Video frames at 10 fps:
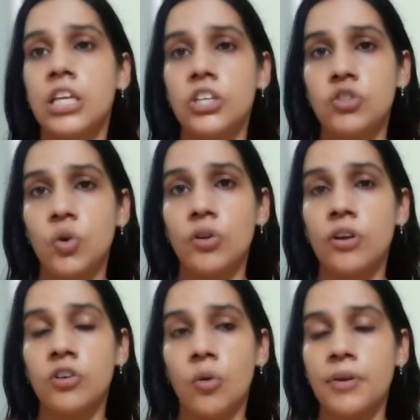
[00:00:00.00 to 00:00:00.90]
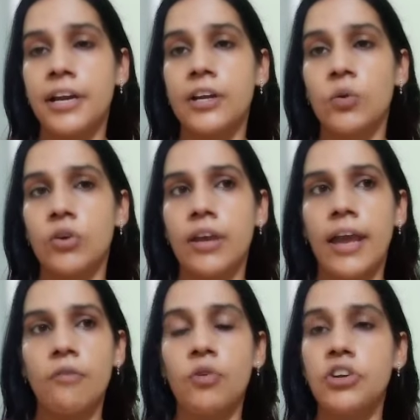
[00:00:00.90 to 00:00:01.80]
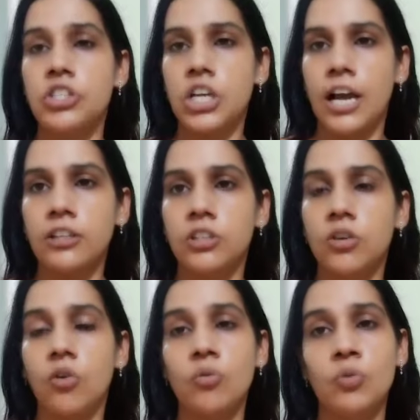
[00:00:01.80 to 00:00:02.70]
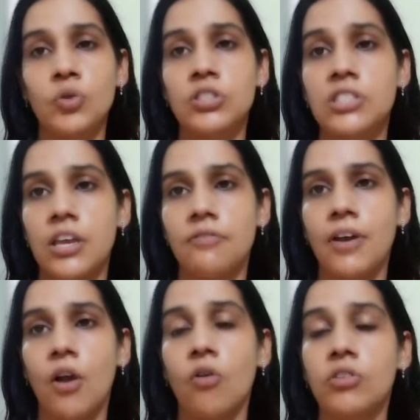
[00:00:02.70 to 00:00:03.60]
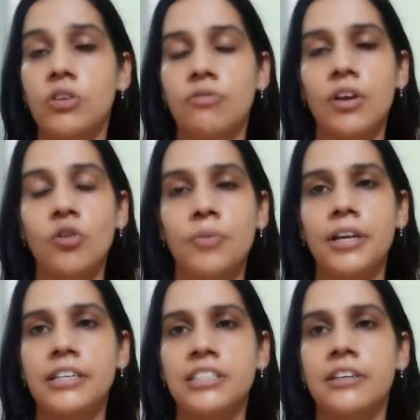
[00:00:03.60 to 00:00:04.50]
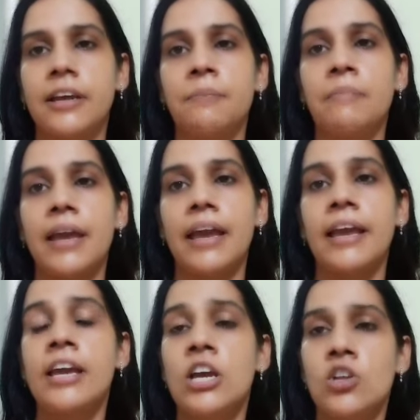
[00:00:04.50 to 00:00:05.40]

कि जो नॉमिनेट हुई है वो निशांत और मूस सेफ है और दिव्या नॉमिनेशन में है